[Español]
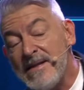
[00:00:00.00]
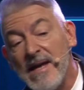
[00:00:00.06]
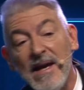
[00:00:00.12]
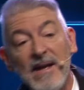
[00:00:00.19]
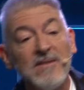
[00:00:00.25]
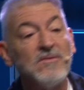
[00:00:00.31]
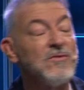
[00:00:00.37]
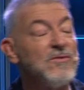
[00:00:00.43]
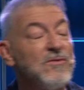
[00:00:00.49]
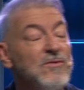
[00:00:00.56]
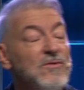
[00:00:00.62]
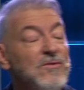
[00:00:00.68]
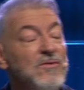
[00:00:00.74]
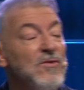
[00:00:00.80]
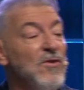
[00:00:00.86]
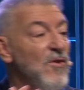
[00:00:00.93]

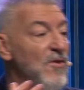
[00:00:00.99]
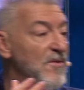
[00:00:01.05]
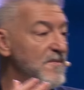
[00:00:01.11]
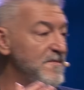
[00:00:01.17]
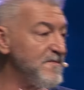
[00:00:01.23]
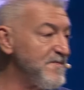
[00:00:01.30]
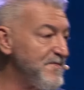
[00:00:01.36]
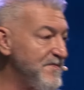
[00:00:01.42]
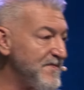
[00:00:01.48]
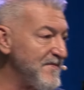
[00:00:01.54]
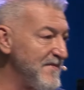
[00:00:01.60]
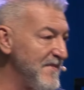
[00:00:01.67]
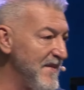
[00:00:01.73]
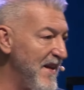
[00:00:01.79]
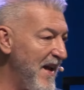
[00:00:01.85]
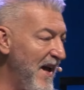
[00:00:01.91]
yendo
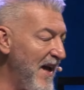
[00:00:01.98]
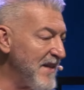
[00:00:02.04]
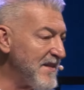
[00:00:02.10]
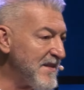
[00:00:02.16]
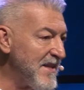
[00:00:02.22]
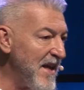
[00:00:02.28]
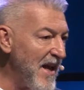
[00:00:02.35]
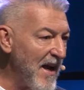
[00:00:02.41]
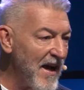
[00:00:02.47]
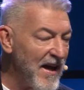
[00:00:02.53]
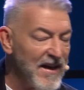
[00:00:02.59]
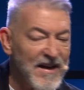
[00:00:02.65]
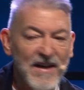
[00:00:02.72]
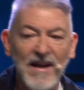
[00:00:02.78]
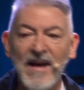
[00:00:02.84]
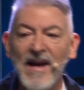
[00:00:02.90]
hacia
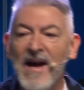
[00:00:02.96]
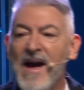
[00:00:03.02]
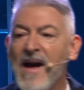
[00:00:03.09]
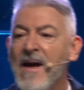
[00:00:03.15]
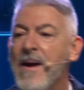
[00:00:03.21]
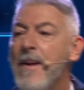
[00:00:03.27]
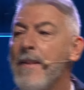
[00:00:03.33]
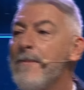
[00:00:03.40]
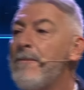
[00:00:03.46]
Galilea,